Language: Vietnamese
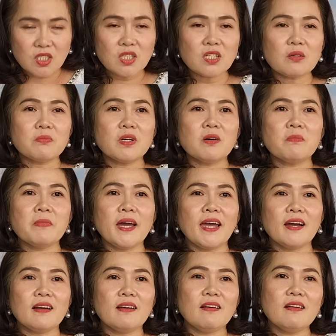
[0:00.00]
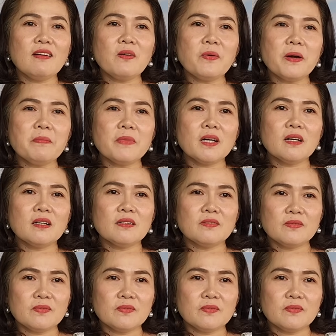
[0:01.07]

trước cộng đồng mạng dạ, lớn dạ, trước cộng đồng